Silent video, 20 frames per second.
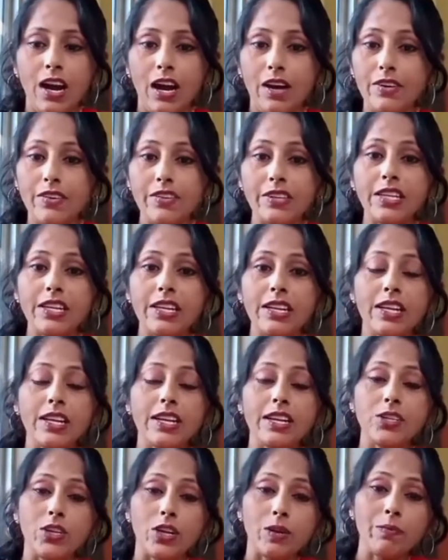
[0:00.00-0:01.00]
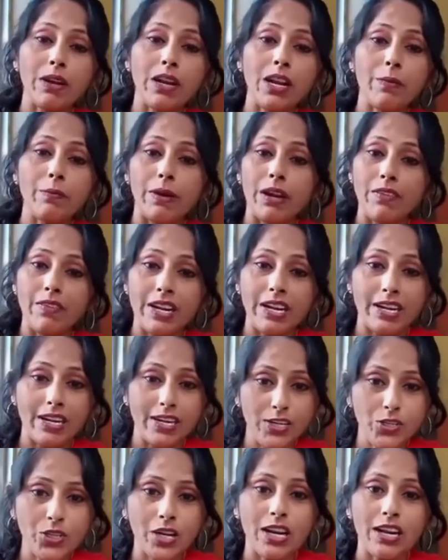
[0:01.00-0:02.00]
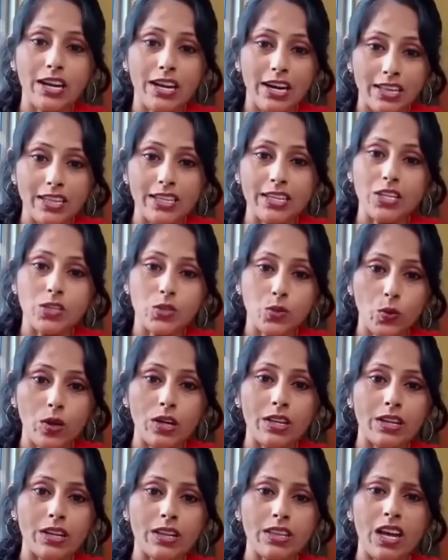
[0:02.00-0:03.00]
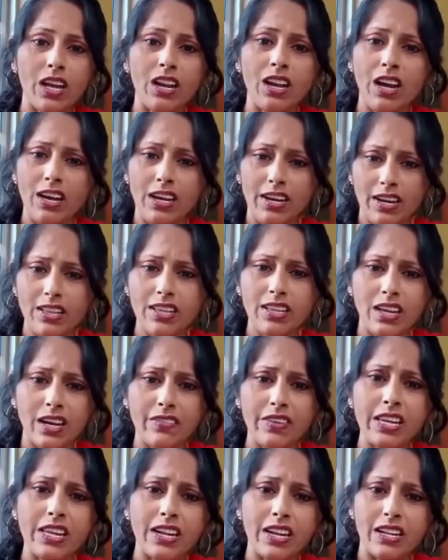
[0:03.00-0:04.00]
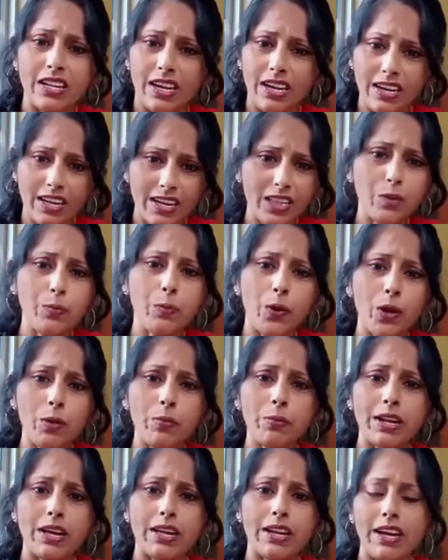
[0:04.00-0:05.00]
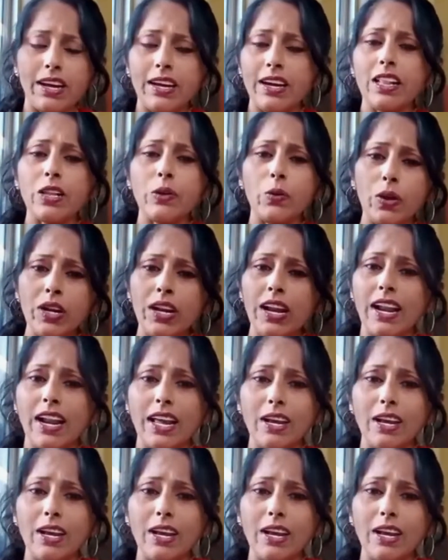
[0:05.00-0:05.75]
அவர் வந்து இன்னைக்கு ஜெர்மனில் பல்வேறு நிகழ்ச்சிகளில் கலந்துக்கிற சூழல் இருந்தாலும் அங்கேருந்து தவிக்கிறாரு அங்கேருந்து புலம்புறாரு அங்கேருந்து உடனே